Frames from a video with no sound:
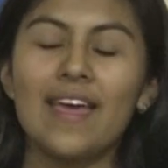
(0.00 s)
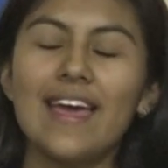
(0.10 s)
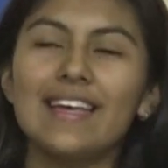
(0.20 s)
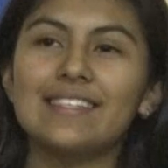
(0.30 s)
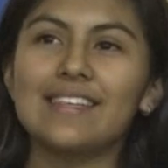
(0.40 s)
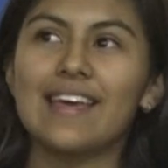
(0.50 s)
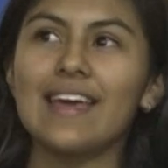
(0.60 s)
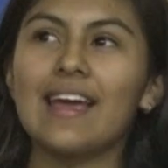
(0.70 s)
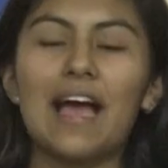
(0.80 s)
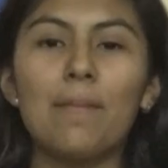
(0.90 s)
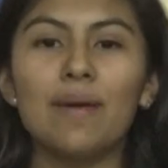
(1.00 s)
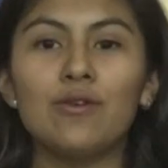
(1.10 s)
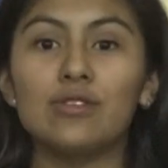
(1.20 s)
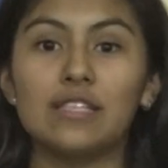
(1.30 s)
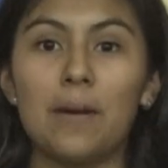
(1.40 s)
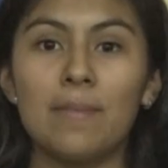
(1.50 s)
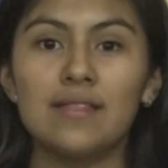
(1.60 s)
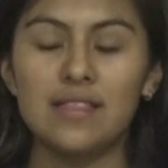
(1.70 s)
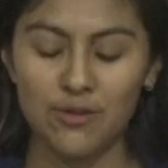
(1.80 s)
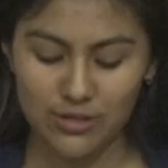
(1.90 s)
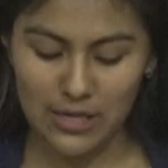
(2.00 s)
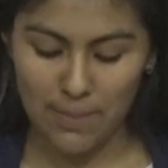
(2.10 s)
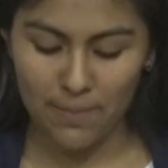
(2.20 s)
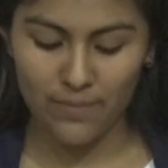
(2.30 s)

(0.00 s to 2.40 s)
es que cambia nuestra mente, nuestra,